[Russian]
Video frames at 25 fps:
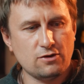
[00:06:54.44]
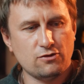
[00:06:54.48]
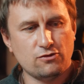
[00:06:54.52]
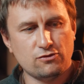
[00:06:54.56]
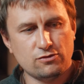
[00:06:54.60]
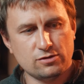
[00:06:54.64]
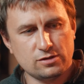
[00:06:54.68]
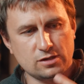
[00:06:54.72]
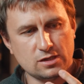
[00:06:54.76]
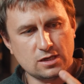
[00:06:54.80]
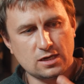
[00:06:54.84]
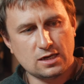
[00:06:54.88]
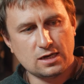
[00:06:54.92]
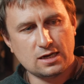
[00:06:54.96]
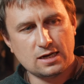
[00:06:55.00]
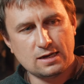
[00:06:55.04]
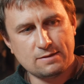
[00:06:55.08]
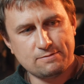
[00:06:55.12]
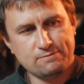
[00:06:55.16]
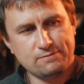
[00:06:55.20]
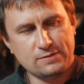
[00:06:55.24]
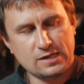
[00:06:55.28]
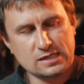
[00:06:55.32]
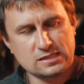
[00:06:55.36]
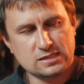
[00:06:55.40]
он
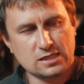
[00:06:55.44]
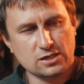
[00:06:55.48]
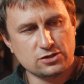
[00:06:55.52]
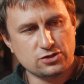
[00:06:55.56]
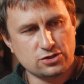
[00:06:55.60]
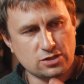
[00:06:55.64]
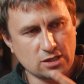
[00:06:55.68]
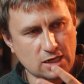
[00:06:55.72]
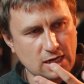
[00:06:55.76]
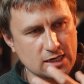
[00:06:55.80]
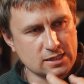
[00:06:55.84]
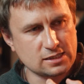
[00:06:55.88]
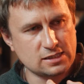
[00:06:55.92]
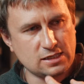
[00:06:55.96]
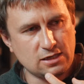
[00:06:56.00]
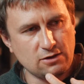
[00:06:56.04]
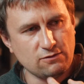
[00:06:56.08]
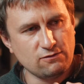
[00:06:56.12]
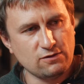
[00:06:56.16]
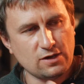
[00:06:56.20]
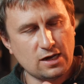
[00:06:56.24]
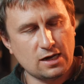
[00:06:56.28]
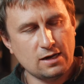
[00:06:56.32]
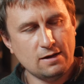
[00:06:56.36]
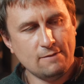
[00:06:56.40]
э, достаточно
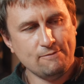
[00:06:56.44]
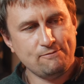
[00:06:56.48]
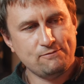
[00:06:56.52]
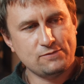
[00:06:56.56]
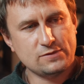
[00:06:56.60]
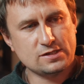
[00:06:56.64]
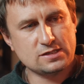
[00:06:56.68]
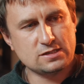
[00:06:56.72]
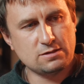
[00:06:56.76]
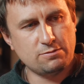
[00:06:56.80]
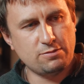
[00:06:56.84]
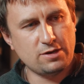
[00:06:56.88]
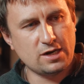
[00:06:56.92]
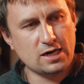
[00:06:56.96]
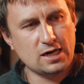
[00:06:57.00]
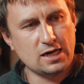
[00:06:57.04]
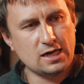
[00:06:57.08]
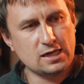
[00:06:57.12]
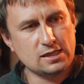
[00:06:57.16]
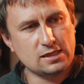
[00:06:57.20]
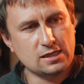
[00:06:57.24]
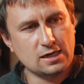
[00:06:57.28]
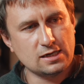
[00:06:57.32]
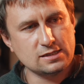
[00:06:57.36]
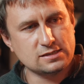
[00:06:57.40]
активно
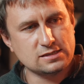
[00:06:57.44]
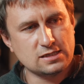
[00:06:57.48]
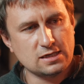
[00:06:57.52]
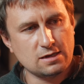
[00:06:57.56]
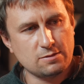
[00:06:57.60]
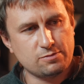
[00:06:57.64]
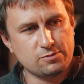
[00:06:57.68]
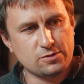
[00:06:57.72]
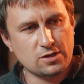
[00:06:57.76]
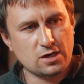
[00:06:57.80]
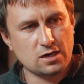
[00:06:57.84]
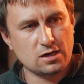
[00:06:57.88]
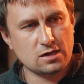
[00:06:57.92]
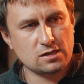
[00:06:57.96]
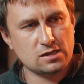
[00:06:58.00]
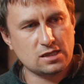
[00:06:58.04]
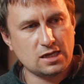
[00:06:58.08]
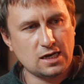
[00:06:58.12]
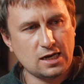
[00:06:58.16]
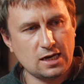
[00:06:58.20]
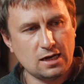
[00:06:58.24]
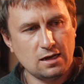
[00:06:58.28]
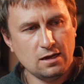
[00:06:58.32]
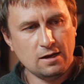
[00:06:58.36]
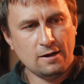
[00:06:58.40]
забирает рецепторы
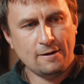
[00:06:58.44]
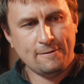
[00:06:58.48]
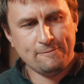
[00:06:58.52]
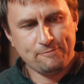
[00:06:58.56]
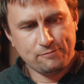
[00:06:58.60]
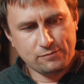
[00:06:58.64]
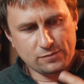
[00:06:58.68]
рта.